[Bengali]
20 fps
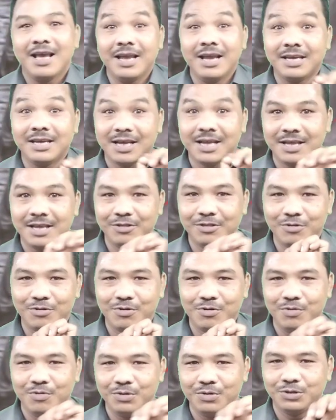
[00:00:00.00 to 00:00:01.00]
এইটা কিন্তু
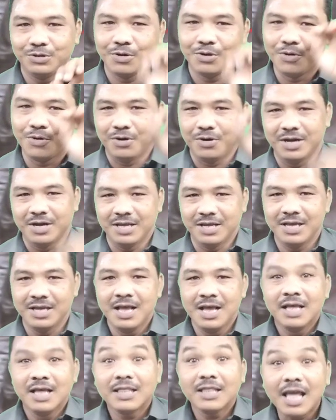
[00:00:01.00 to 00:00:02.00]
খুবই জরুরি
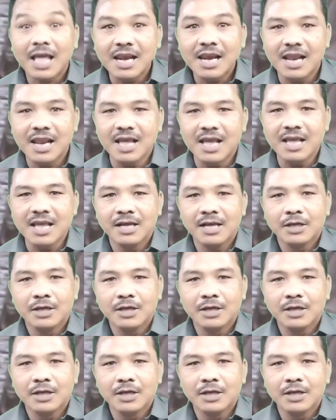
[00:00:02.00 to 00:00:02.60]
তাইলে